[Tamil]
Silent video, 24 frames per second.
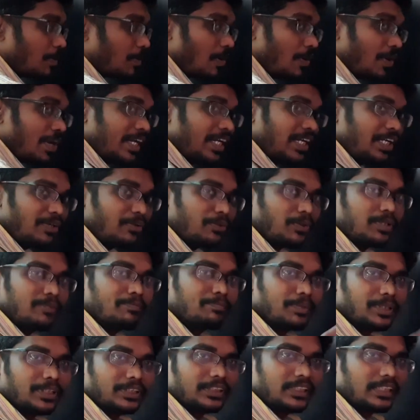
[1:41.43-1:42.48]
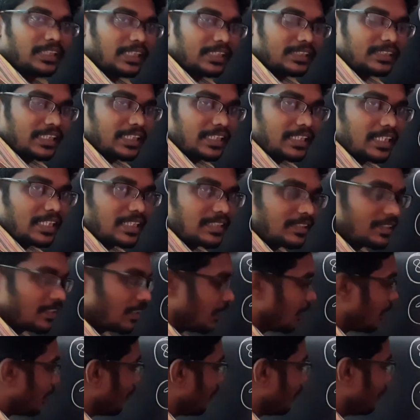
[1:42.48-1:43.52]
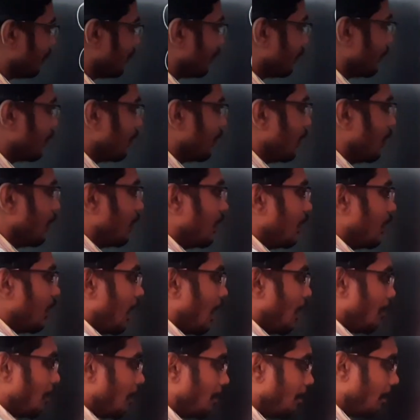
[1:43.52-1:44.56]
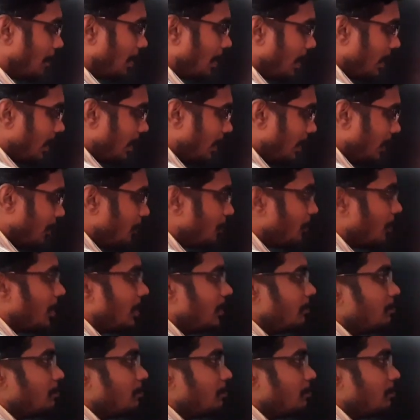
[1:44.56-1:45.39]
பாயிண்ட் ஒன் பர்சன்டேஜ் இன்க்ரீஸ் ஆனால் அப்போ பாயிண்ட் ஒன்